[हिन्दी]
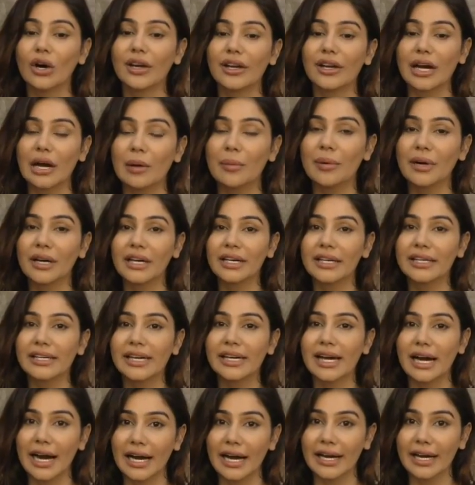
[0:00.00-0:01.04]
और अब अगर
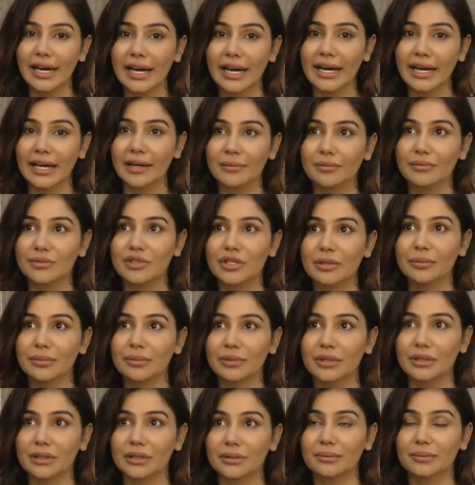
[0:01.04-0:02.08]
ये आया है
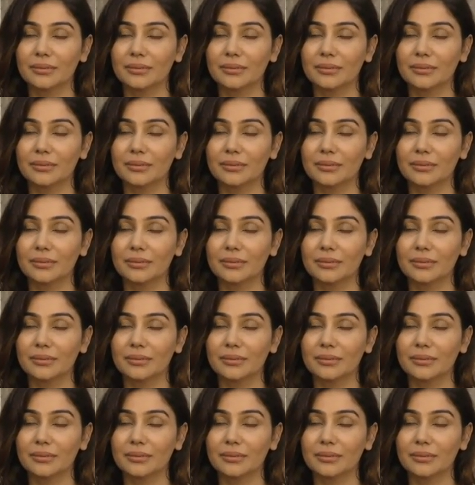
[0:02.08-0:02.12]
जब